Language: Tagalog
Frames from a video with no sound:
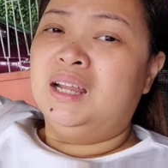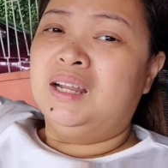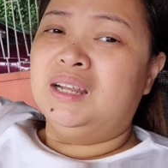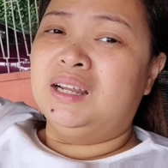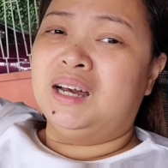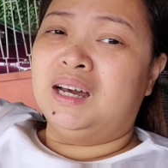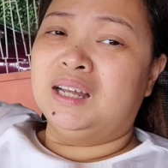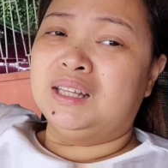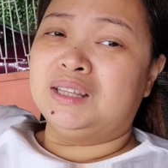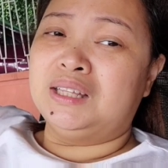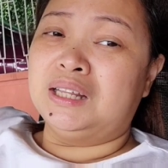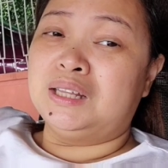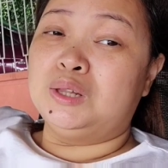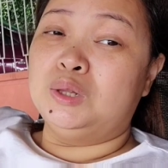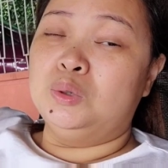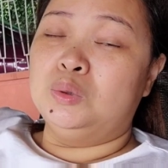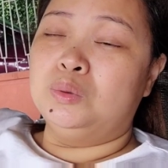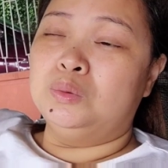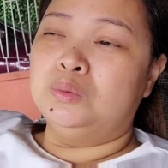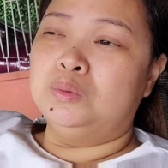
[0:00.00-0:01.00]

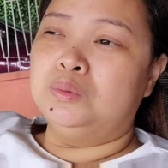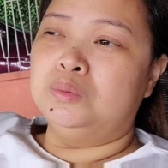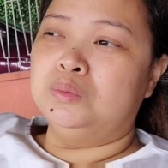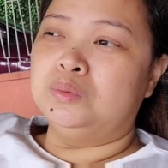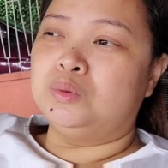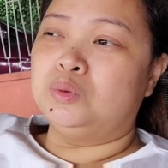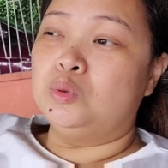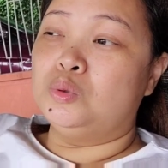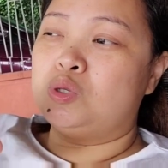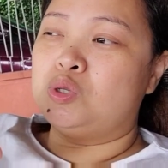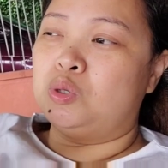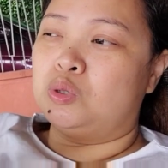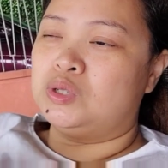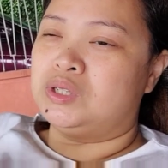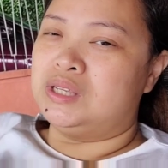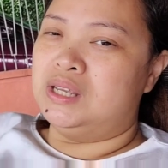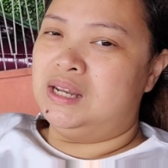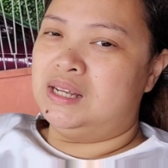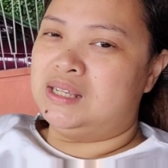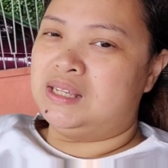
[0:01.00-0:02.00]
Nakatatlong tusok
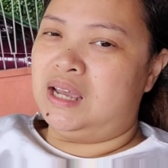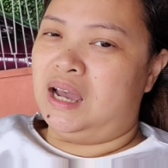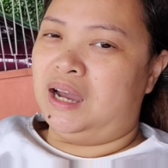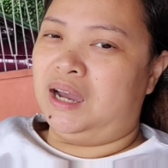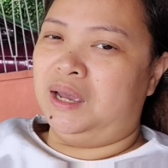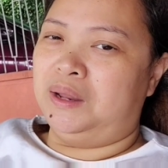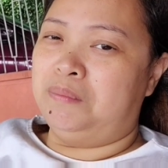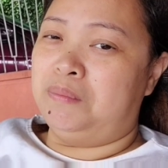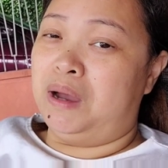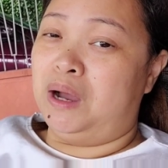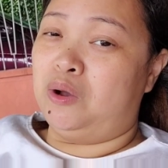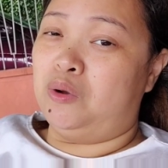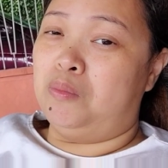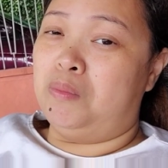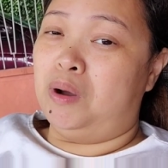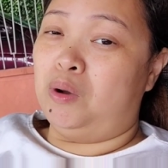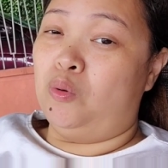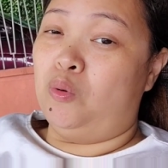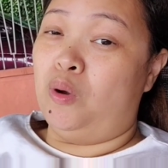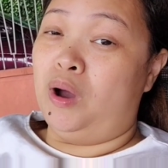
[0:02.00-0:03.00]
sila sa akin bago
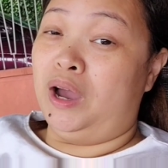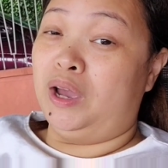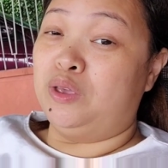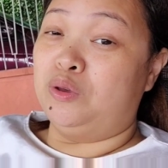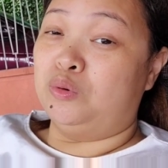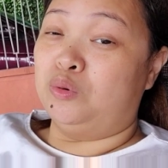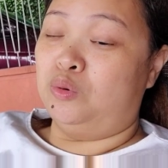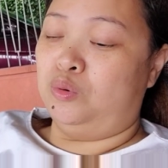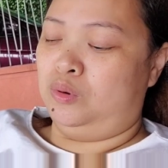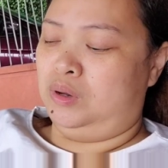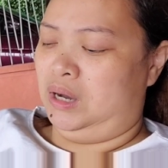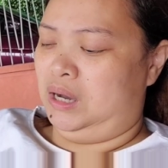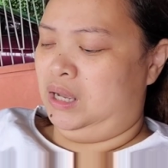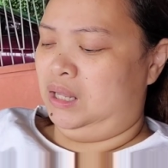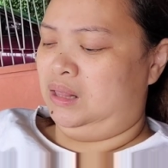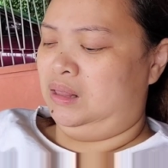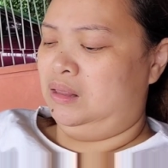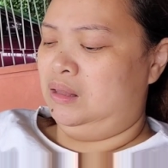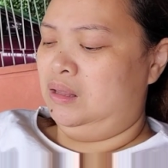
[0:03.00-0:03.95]
makuha yung ugat.